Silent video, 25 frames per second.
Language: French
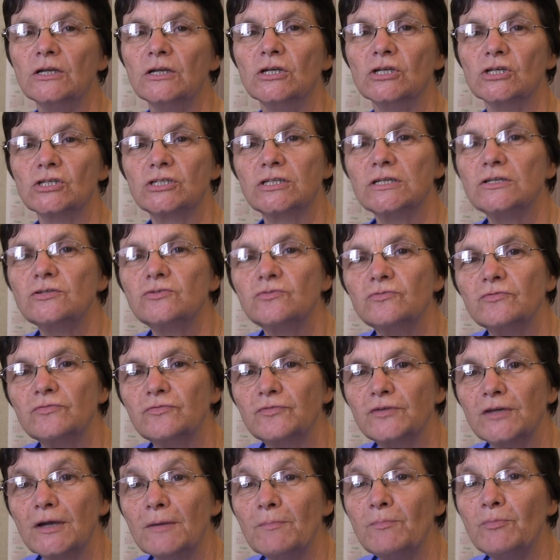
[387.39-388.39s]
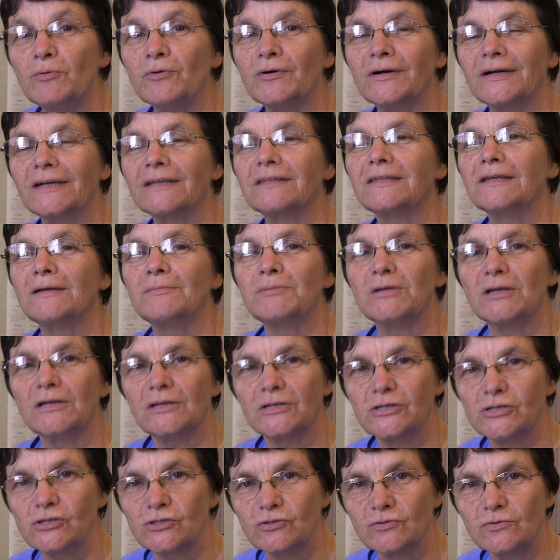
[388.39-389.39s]
Et Jésus vient pour rétablir
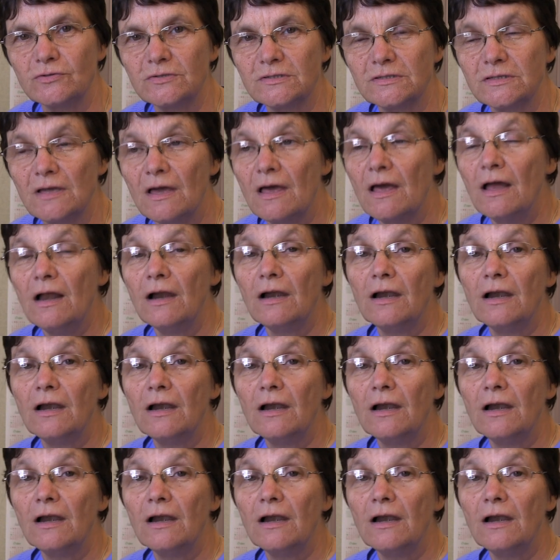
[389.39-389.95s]
les choses.